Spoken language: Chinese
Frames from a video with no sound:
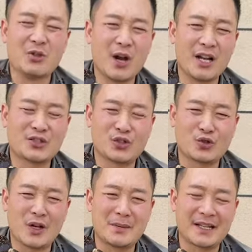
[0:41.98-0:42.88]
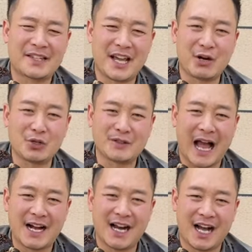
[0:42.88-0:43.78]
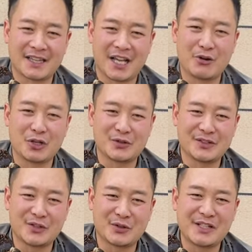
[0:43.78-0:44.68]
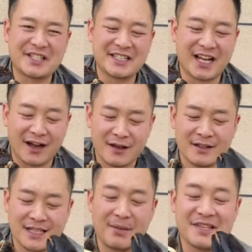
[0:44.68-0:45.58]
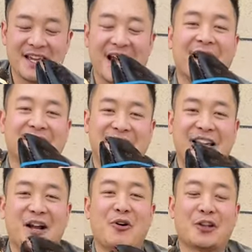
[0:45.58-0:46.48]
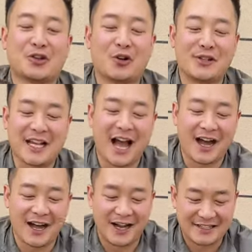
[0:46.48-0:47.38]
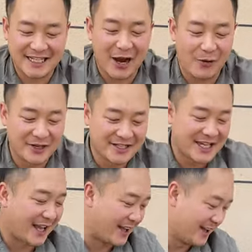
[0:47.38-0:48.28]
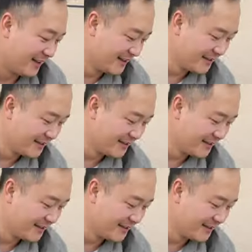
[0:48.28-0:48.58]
很多人去炖什么铁锅炖大鹅啊，铁锅炖炖炖鸡的，咱们今天来个铁锅炖龙虾啊，加黄帝蟹。